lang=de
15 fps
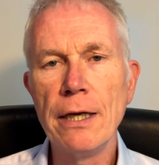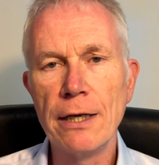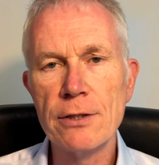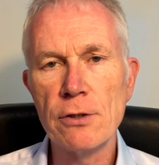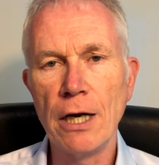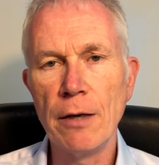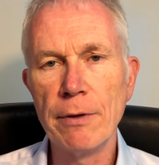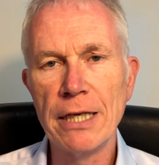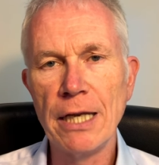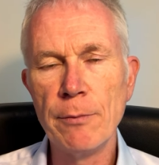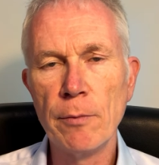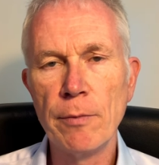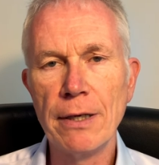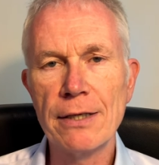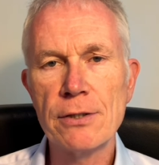also
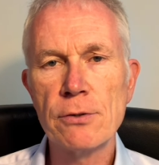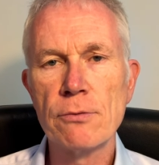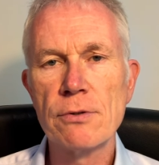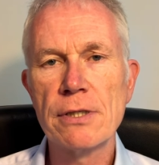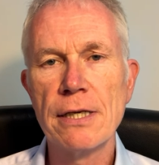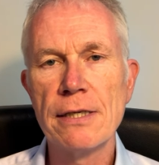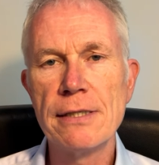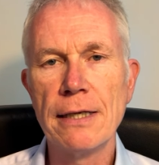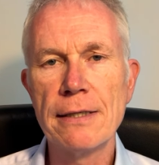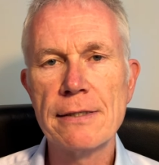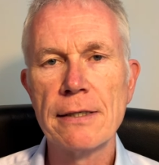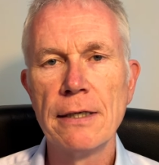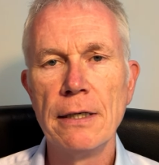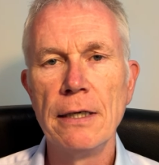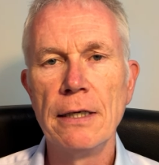
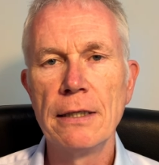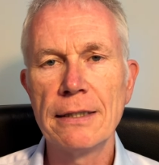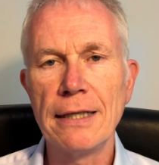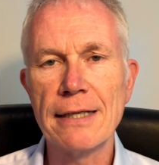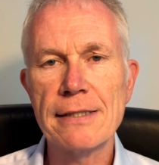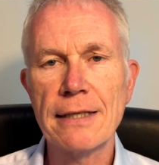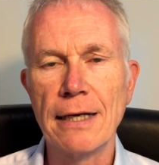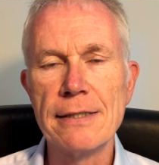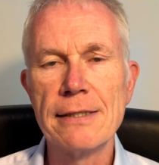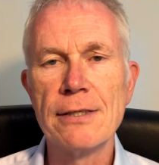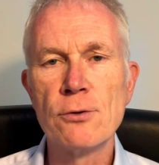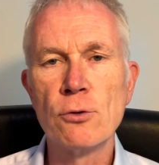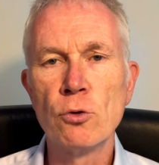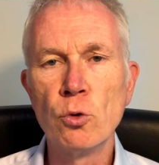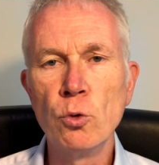Arbeitnehmerüberlassungsgesetz, das Ganze
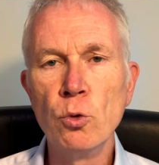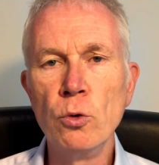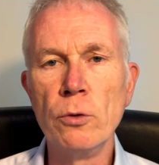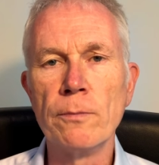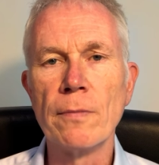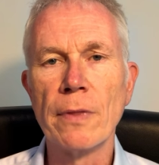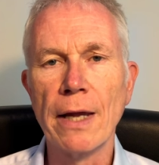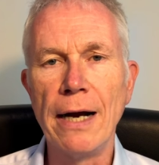zu tun.